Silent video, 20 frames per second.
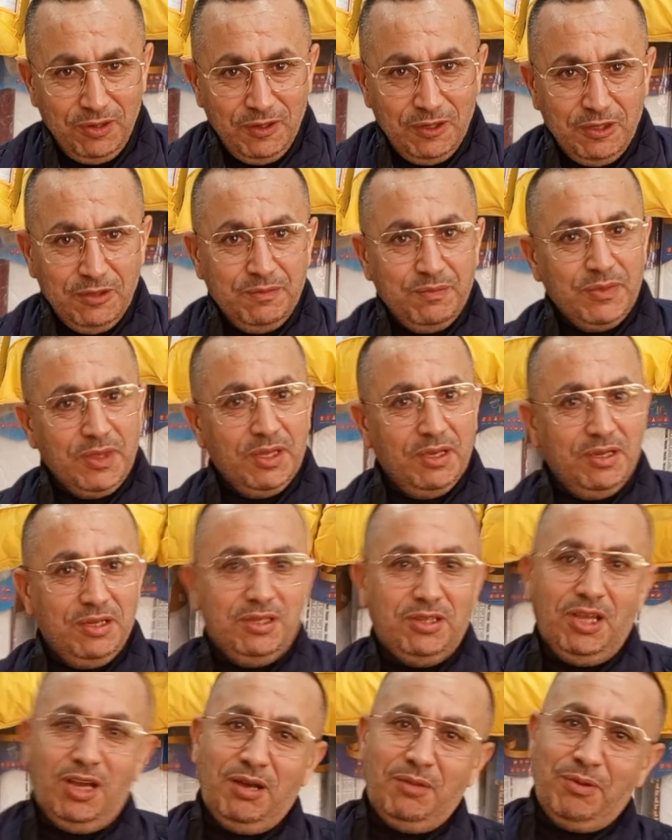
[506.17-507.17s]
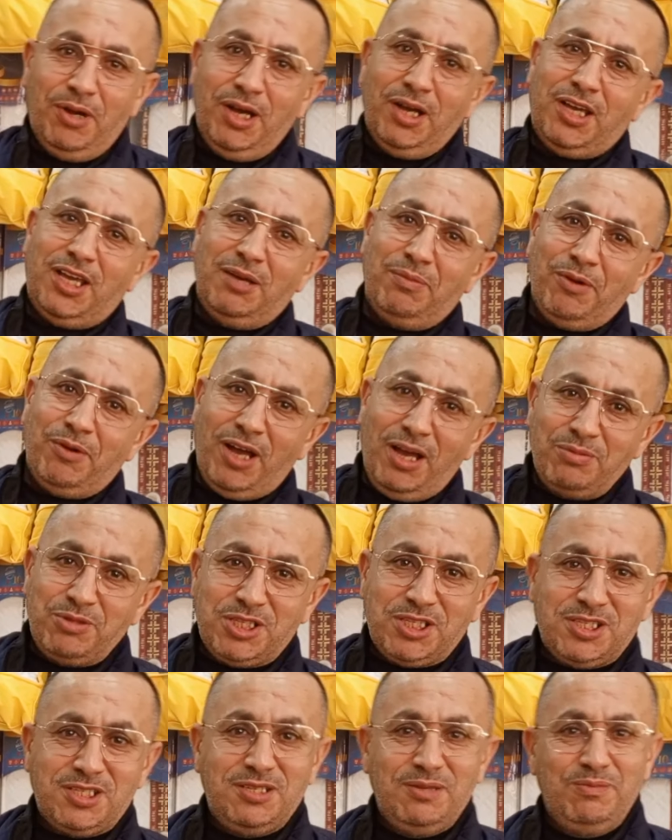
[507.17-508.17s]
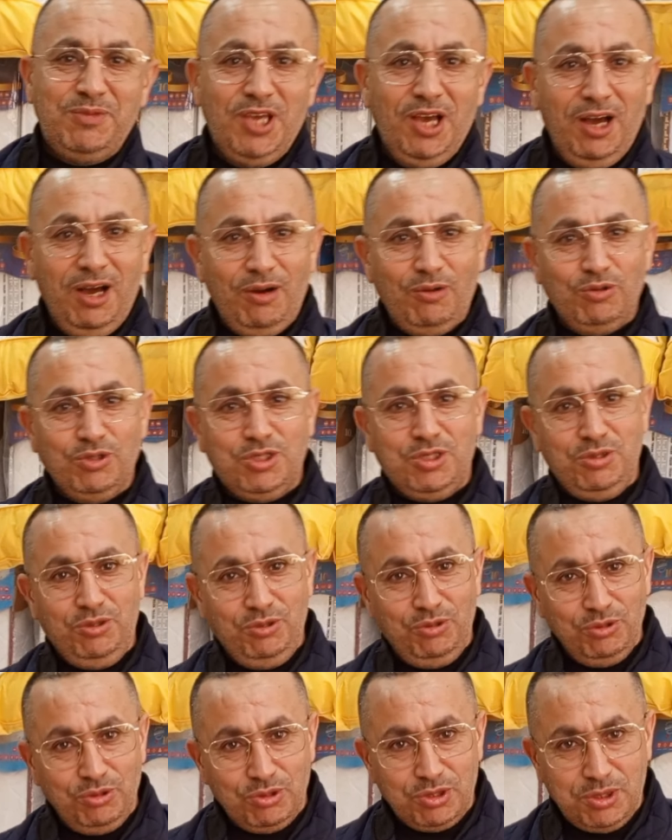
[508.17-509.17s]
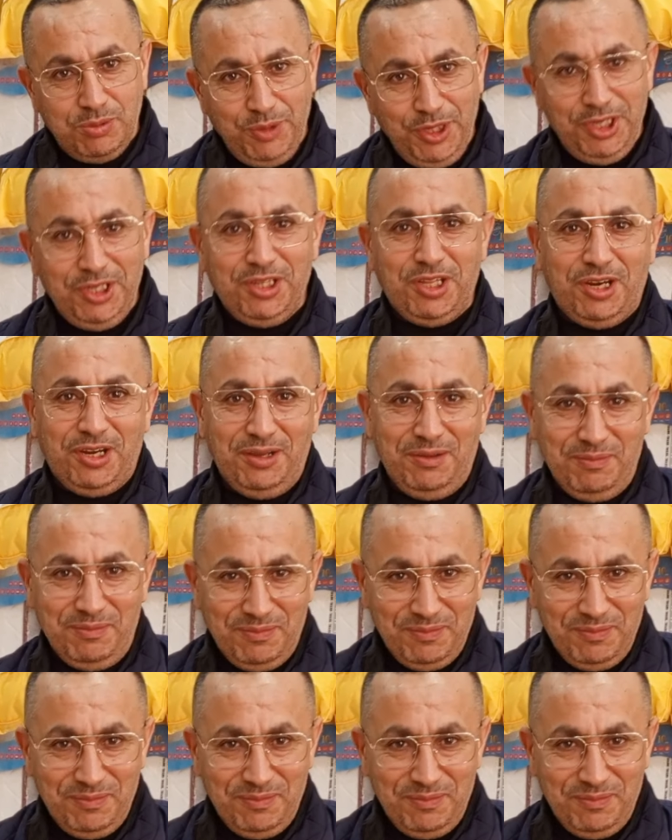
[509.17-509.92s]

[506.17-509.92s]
واليوم شحال غيبقى لينا كيبقى ب 679 درهم